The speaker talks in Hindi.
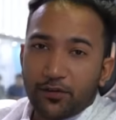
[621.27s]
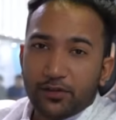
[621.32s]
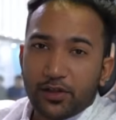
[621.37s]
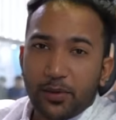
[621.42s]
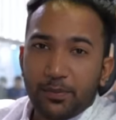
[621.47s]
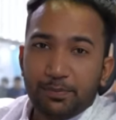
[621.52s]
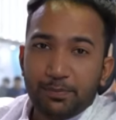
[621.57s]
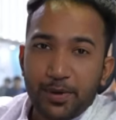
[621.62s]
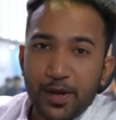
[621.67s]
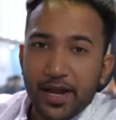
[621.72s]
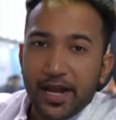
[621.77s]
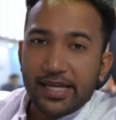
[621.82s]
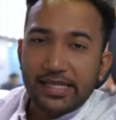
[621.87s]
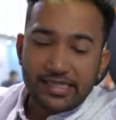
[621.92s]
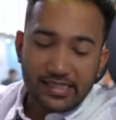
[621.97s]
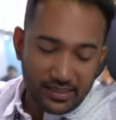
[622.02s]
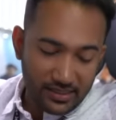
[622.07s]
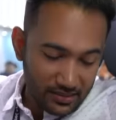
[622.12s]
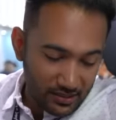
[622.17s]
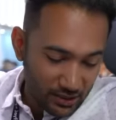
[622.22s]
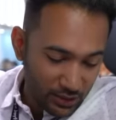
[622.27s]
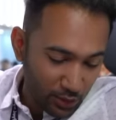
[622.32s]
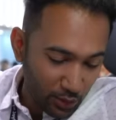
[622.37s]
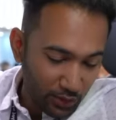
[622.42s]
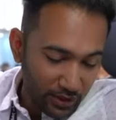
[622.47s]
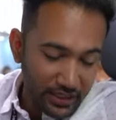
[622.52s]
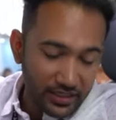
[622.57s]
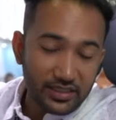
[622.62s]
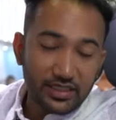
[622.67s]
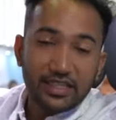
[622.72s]
ऑफ द बिगेस्ट
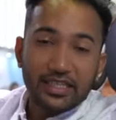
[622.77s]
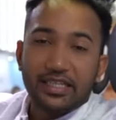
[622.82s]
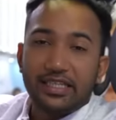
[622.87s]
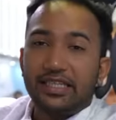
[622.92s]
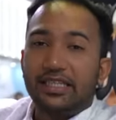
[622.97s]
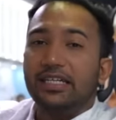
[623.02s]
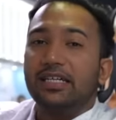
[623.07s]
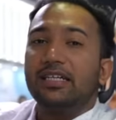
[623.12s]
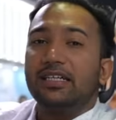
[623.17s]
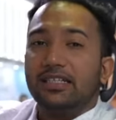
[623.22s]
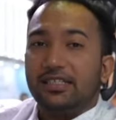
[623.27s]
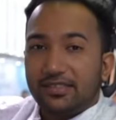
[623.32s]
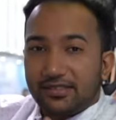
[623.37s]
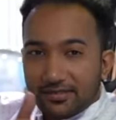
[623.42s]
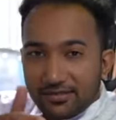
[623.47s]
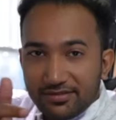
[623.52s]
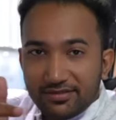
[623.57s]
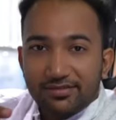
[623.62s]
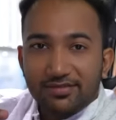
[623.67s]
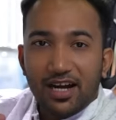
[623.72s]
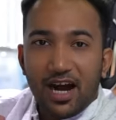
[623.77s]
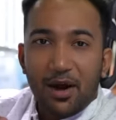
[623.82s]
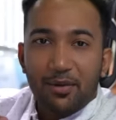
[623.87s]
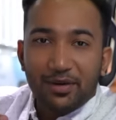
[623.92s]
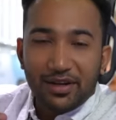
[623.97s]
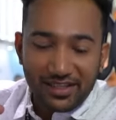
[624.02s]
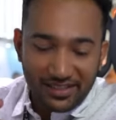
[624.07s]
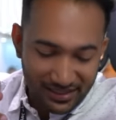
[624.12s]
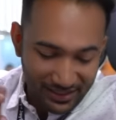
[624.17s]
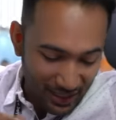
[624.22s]
स्टोरेज इन द
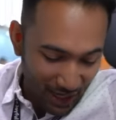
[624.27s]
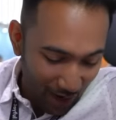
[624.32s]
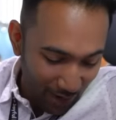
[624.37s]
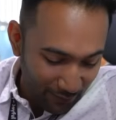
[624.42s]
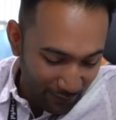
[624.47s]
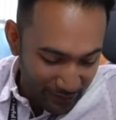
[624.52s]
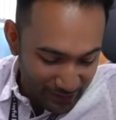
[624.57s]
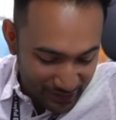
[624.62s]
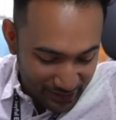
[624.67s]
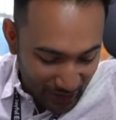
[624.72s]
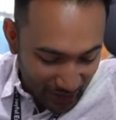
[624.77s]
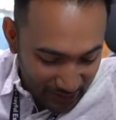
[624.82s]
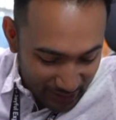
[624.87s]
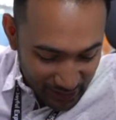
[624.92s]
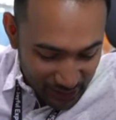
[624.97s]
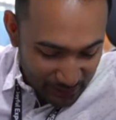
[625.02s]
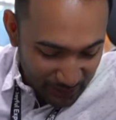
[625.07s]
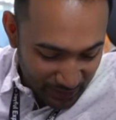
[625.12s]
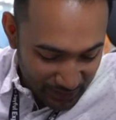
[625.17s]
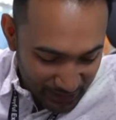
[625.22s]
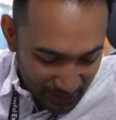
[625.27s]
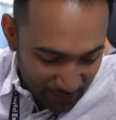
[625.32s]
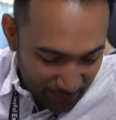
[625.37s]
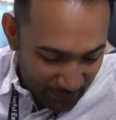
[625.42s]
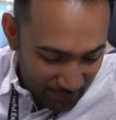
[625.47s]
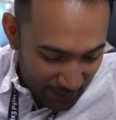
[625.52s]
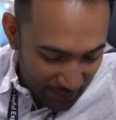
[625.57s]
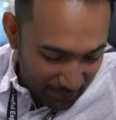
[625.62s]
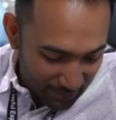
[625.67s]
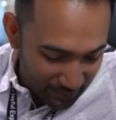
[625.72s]
आमरेस्ट काफ़ी ज़्यादा स्पेस
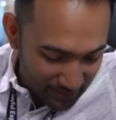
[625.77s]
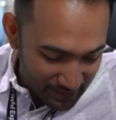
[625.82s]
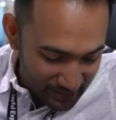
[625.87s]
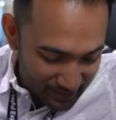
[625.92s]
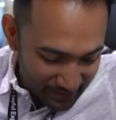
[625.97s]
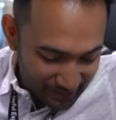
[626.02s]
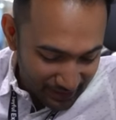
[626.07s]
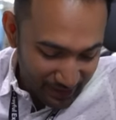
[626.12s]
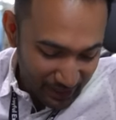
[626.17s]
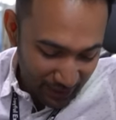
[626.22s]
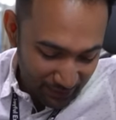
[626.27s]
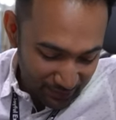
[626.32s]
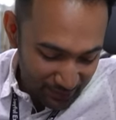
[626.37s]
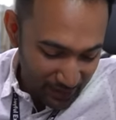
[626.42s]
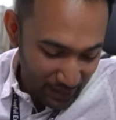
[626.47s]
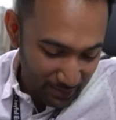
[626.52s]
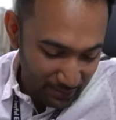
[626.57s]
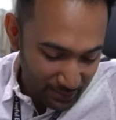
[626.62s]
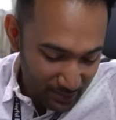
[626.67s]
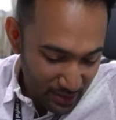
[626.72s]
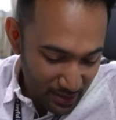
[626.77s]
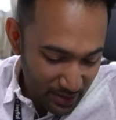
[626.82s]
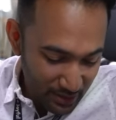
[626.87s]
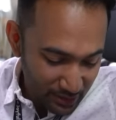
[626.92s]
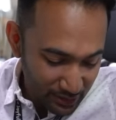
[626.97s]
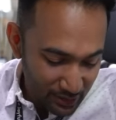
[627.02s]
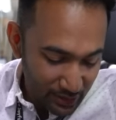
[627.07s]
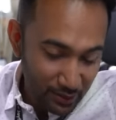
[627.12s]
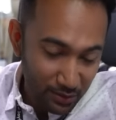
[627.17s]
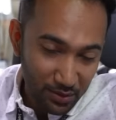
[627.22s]
आपको यहाँ पर मिल जाती है काफ़ी आप
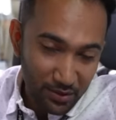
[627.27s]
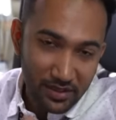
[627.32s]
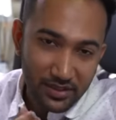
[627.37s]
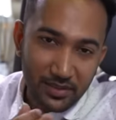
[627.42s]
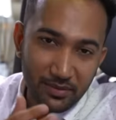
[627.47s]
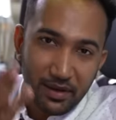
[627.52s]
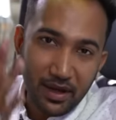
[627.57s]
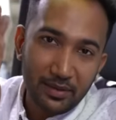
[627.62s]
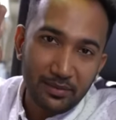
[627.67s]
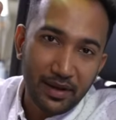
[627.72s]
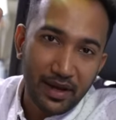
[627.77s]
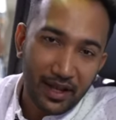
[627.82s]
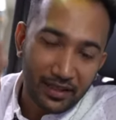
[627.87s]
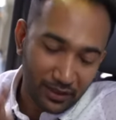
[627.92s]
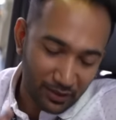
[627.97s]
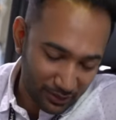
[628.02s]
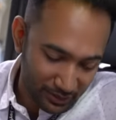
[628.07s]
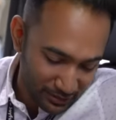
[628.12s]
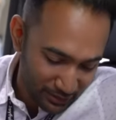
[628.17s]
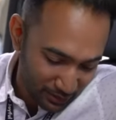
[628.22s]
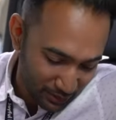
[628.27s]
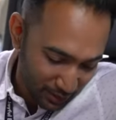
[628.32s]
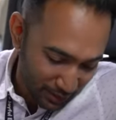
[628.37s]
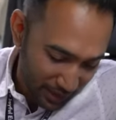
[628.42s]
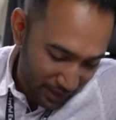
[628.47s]
दिनों का सामान मैं कहता रख सकता हूँ